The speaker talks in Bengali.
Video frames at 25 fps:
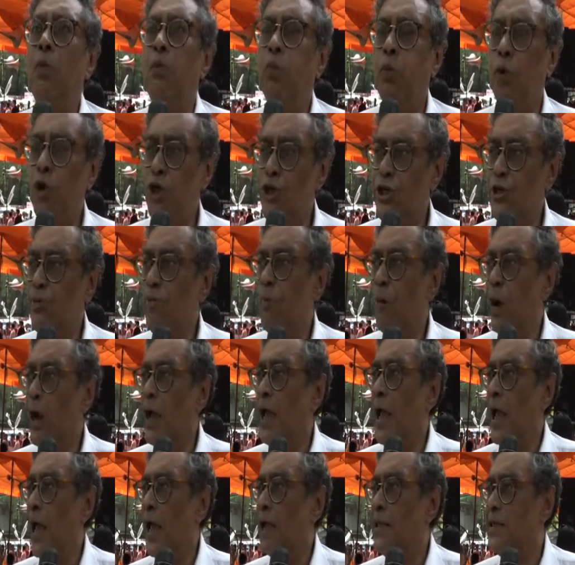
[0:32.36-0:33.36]

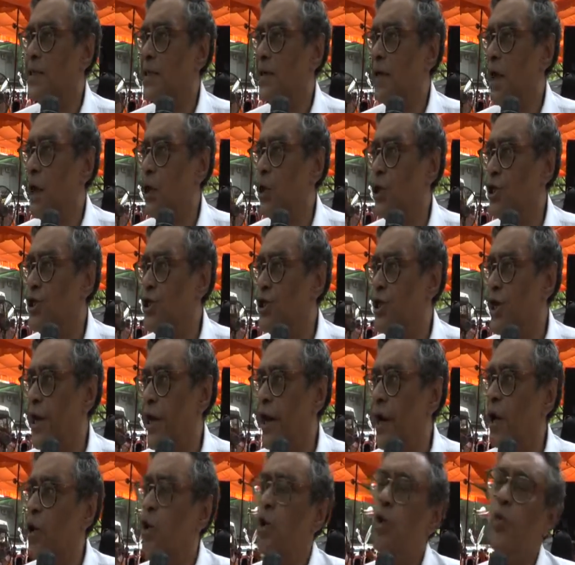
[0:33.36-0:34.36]
পশ্চিমবঙ্গে আজ যেটা হচ্ছে
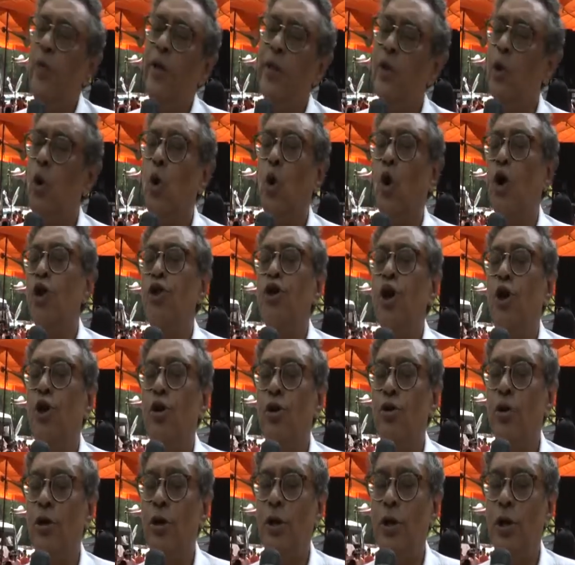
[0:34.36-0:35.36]
এটা খুবই
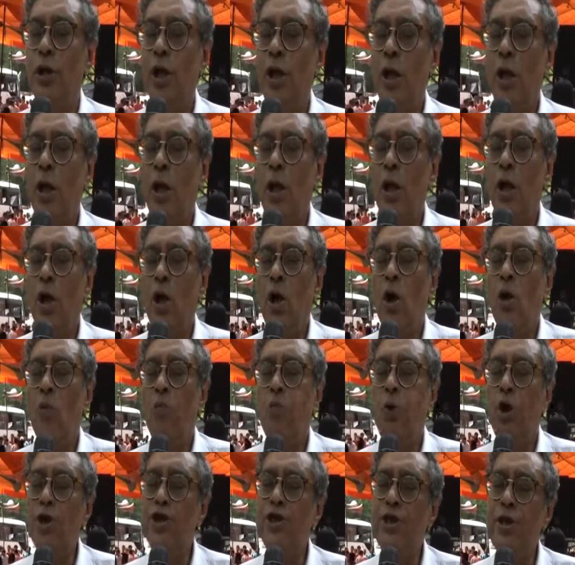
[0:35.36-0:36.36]
দুঃখজনক
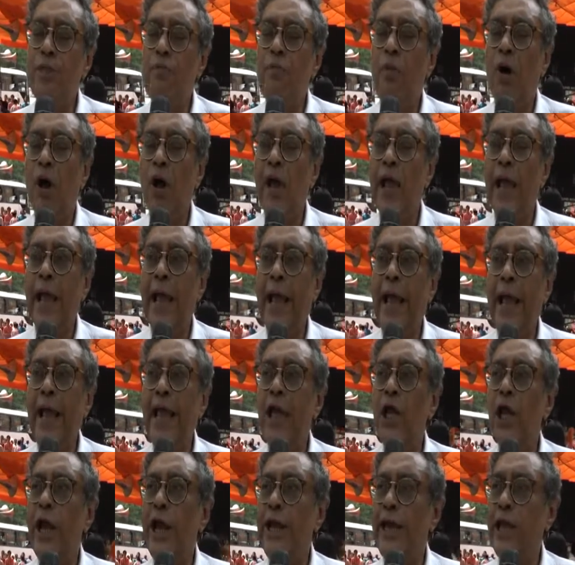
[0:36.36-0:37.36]
পশ্চিমবঙ্গে
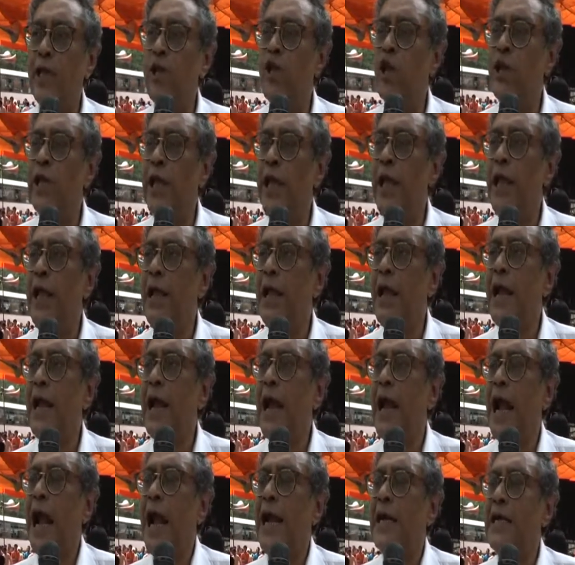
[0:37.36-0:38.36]
এটা যদি
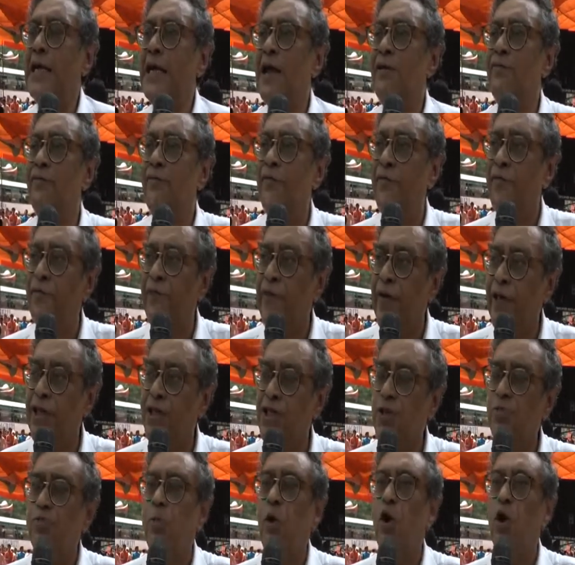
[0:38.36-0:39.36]
একটা
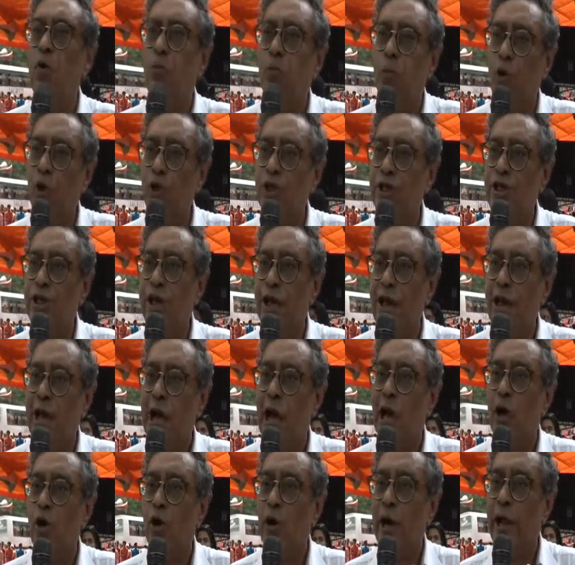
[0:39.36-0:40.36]
ফেসবুক পোস্টের
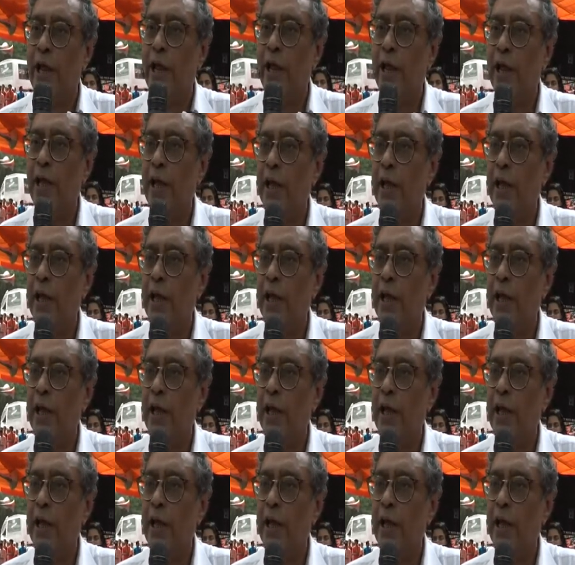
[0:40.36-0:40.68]
কারণে